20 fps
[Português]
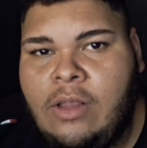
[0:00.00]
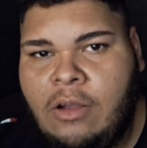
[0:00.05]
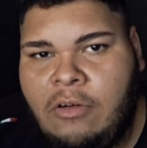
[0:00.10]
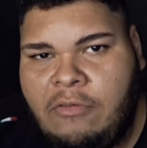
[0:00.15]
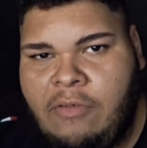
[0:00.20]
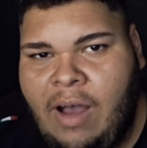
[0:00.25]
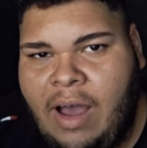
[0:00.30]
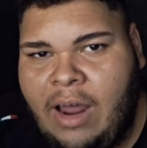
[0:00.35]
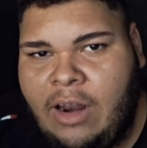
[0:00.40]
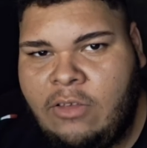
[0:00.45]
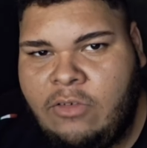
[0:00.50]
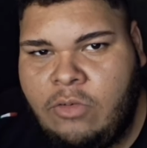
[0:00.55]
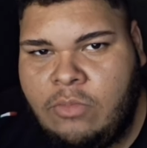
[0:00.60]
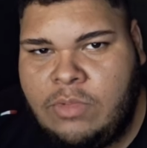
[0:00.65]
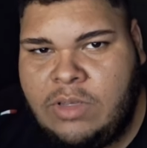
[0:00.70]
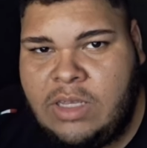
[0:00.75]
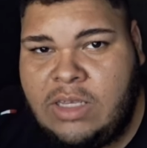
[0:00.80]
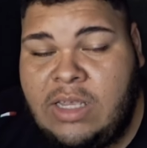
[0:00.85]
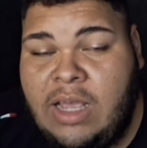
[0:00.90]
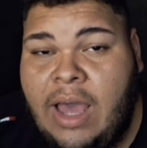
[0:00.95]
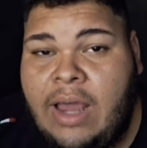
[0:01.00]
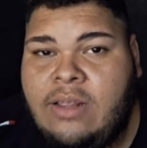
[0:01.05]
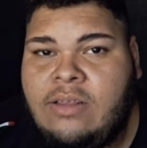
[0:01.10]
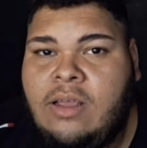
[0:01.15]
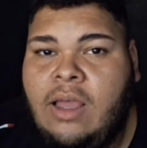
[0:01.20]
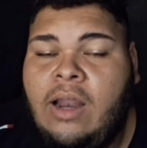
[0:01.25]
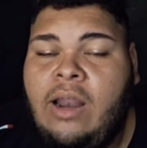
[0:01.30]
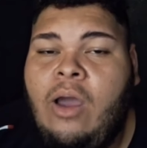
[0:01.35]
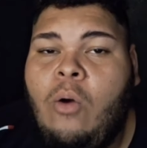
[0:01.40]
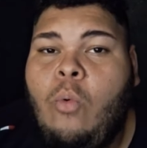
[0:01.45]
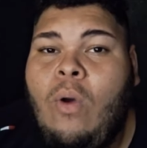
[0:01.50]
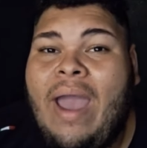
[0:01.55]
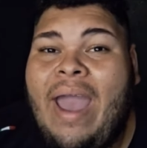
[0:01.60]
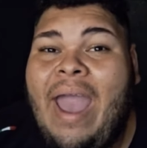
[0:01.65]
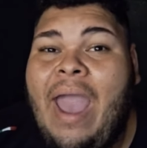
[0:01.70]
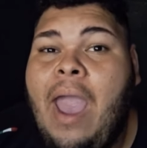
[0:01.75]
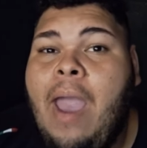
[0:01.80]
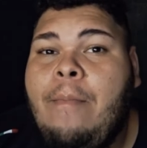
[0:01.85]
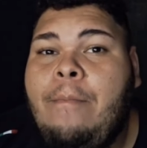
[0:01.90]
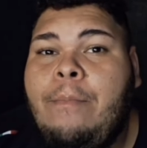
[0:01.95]
Vários filmes e séries. Ele é um
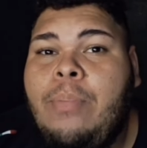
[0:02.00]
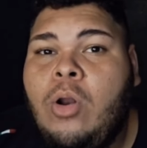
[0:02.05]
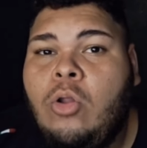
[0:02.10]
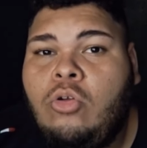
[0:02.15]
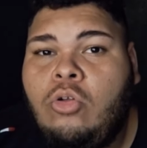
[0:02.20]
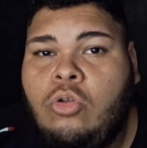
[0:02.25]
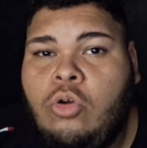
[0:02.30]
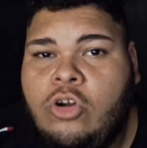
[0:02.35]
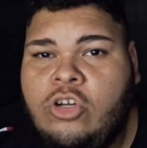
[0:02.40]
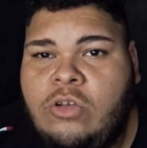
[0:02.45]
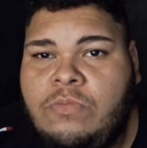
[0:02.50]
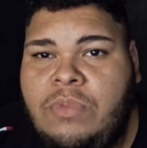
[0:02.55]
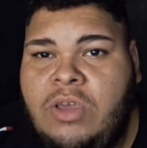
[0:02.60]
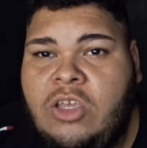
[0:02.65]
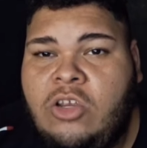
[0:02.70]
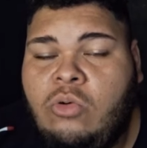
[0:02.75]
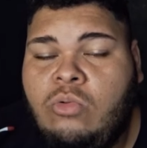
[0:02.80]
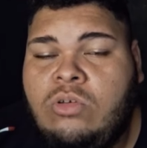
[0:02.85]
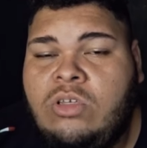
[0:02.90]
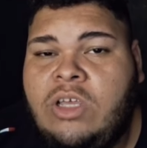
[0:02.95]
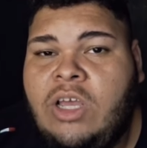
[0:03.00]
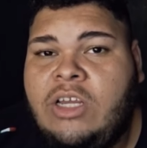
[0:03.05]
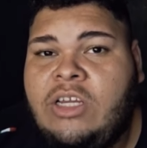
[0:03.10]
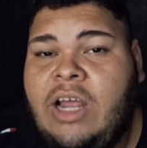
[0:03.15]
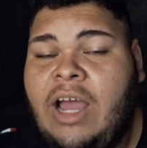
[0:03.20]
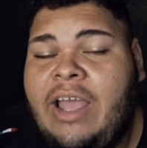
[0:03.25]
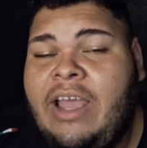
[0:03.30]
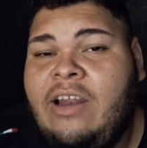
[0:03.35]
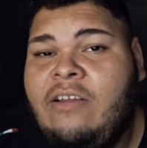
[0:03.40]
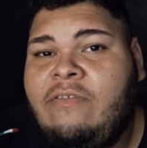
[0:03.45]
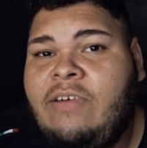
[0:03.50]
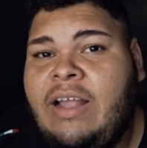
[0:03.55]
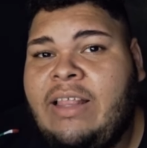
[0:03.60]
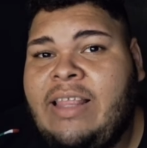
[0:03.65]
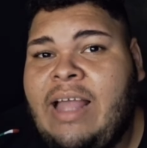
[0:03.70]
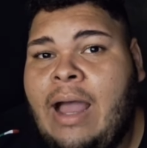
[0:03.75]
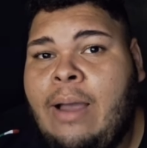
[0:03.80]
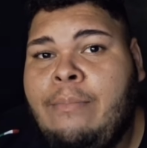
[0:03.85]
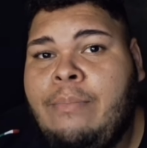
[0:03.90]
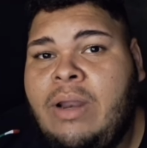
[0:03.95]
reprodutor de mídia, ou seja, ele vai
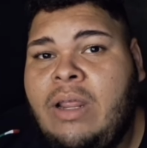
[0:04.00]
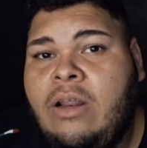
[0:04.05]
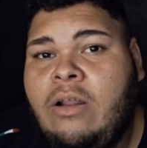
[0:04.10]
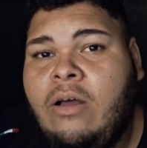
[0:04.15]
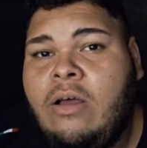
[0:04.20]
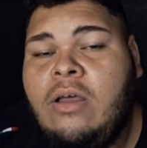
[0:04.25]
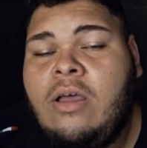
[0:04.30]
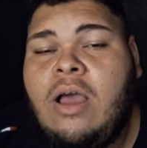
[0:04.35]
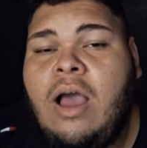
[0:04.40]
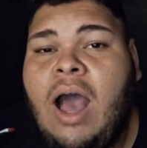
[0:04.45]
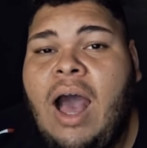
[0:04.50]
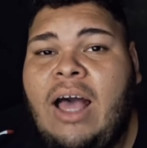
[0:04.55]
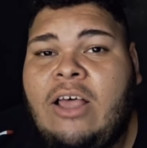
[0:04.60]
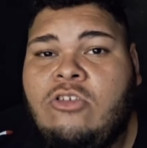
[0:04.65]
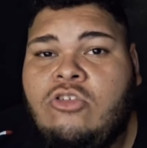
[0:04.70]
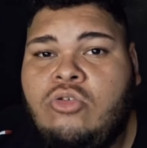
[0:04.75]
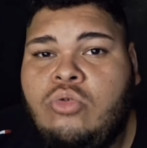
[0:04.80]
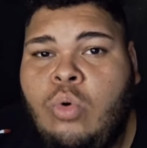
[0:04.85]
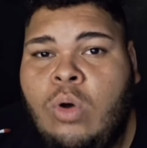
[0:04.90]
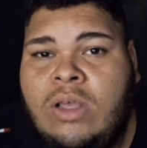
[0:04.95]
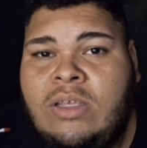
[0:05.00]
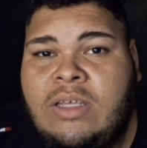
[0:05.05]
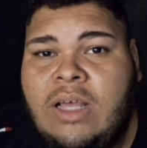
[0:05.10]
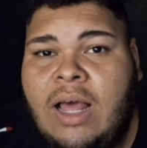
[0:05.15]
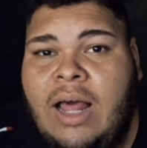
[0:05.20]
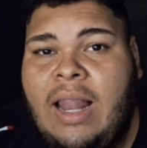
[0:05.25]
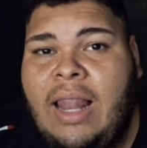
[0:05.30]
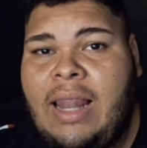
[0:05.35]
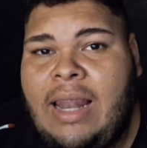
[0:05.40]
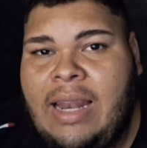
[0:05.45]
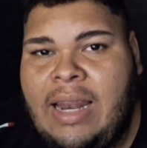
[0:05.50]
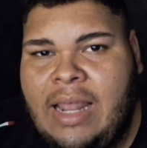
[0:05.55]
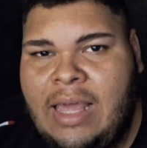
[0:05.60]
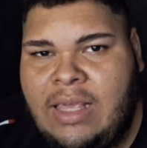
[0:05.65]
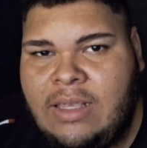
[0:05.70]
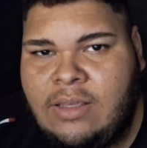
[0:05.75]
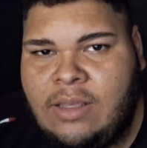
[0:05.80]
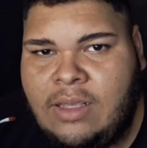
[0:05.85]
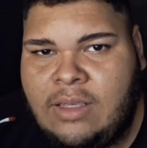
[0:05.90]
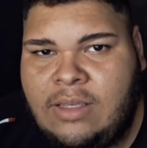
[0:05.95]
estar tá abrindo as suas
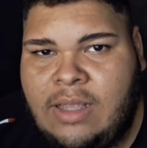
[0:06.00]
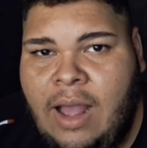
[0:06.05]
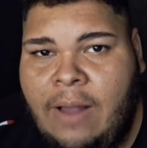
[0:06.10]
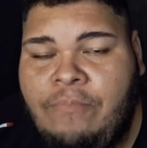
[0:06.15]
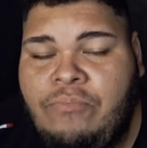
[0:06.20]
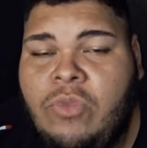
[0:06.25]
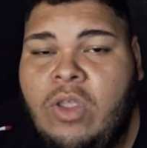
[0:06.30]
listas, tá?